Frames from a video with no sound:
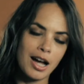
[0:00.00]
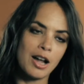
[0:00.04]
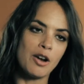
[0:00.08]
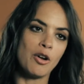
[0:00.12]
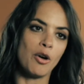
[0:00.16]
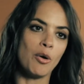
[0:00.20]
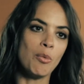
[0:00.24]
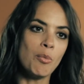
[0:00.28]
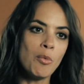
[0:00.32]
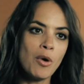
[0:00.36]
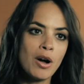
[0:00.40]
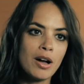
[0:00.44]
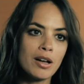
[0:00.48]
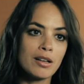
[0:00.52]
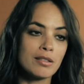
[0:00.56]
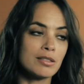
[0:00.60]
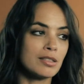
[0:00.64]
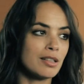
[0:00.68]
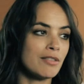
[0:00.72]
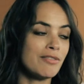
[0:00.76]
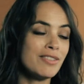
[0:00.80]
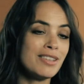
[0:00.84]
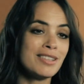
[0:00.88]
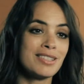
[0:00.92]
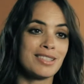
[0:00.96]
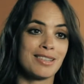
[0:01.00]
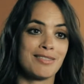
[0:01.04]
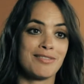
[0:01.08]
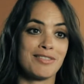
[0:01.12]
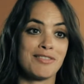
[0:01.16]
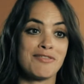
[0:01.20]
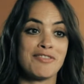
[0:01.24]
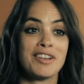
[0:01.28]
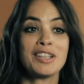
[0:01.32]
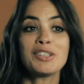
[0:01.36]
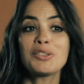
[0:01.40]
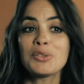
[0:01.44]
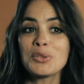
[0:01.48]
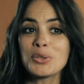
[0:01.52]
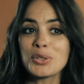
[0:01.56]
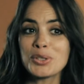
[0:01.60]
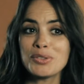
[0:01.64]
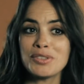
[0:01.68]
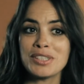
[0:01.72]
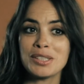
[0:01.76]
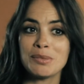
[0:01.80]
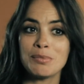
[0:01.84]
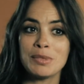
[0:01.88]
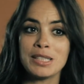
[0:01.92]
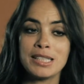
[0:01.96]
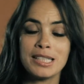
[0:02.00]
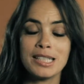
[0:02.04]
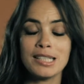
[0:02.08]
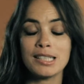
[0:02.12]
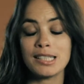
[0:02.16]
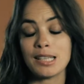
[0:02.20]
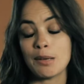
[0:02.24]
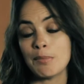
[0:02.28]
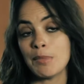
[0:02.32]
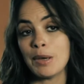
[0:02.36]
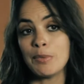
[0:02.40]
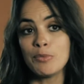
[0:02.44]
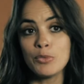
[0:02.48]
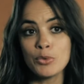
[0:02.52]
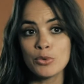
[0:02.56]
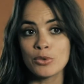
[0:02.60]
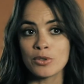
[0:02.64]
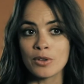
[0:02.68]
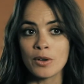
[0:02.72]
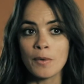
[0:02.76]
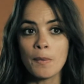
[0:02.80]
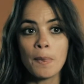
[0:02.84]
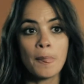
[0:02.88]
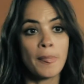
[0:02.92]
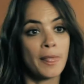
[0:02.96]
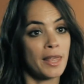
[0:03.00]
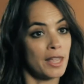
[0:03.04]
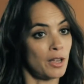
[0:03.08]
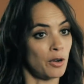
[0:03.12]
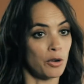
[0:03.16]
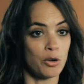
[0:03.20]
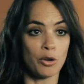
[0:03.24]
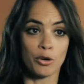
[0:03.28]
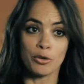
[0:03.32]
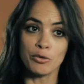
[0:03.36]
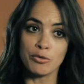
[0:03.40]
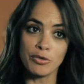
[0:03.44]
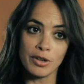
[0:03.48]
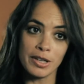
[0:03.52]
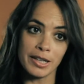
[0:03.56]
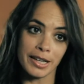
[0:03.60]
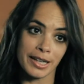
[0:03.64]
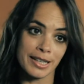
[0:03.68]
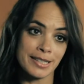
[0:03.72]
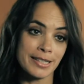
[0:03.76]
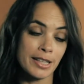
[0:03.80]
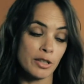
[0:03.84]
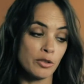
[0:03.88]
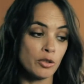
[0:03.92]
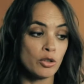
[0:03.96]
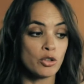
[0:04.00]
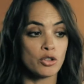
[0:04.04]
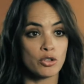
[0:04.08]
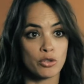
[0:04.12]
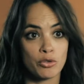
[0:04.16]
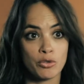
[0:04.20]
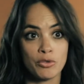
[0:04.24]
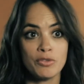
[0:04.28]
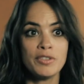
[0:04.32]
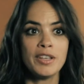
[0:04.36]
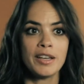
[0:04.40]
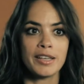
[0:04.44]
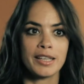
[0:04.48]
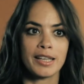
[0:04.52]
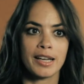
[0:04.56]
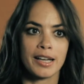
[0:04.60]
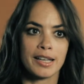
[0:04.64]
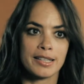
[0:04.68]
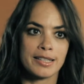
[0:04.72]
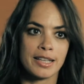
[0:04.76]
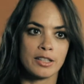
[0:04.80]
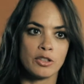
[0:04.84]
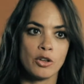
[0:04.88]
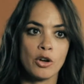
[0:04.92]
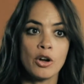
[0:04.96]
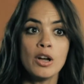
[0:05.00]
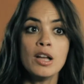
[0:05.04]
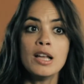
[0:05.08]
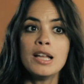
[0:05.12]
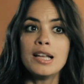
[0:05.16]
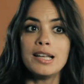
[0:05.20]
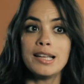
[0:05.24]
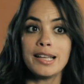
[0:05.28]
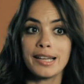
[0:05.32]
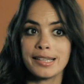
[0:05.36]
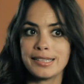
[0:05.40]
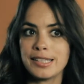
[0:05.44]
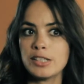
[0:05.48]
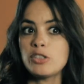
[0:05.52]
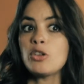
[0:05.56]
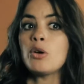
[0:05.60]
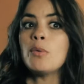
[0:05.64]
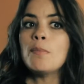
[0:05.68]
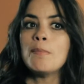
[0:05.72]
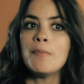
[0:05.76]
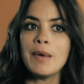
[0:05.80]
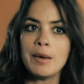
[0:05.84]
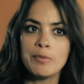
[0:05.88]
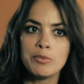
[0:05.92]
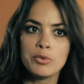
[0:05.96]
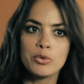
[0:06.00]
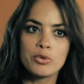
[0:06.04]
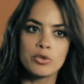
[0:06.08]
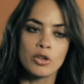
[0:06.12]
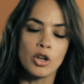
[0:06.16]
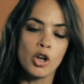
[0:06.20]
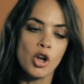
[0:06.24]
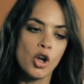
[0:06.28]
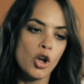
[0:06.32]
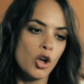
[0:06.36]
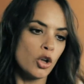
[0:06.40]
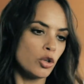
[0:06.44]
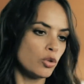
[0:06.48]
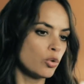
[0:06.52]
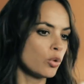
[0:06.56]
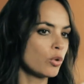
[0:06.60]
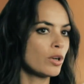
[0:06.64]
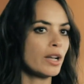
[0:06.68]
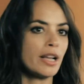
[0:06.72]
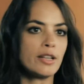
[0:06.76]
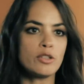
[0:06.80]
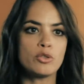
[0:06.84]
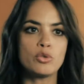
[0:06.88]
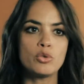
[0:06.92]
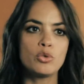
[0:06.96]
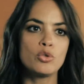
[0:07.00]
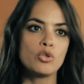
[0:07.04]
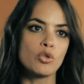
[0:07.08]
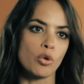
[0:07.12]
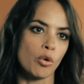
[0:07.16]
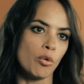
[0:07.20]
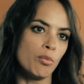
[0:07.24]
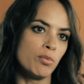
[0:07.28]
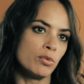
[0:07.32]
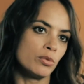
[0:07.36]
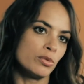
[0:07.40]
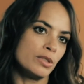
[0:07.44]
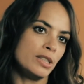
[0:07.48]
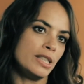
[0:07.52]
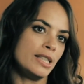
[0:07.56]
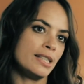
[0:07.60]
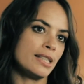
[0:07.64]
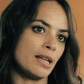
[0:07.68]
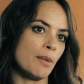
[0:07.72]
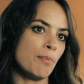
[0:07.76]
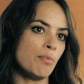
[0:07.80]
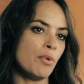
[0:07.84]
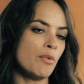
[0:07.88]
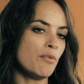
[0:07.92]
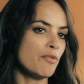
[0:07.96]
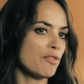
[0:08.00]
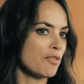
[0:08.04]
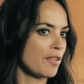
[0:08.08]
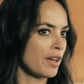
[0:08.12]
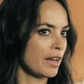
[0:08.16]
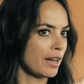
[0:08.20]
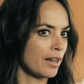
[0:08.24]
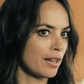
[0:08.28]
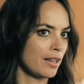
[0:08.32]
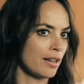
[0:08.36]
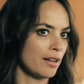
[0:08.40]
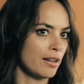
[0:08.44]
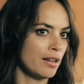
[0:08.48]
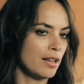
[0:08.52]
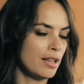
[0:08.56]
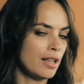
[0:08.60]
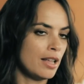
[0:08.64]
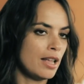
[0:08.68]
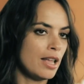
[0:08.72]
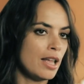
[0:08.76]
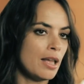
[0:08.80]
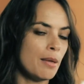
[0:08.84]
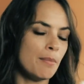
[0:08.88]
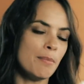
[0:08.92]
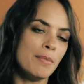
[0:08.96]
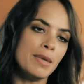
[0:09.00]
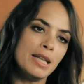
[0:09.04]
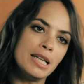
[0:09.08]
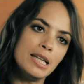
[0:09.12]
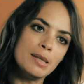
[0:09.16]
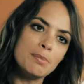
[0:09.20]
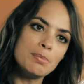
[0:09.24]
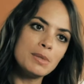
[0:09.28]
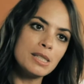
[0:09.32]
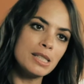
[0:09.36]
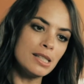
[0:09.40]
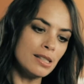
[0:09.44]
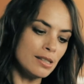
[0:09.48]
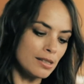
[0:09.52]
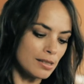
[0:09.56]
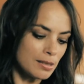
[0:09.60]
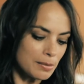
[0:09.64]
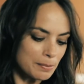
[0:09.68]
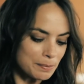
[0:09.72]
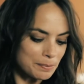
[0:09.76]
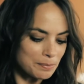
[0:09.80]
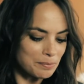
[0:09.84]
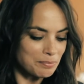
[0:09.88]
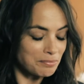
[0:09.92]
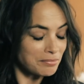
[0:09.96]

Alors moi, ça fait, ça fait 20 ans que je fais ce métier, ça m'amuse. Et encore une fois, les réalisateurs, je vis avec un réalisateur, les réalisateurs m'amusent. Donc là-dessus, je rebondis, ça peut me faire rire. Mais les petites,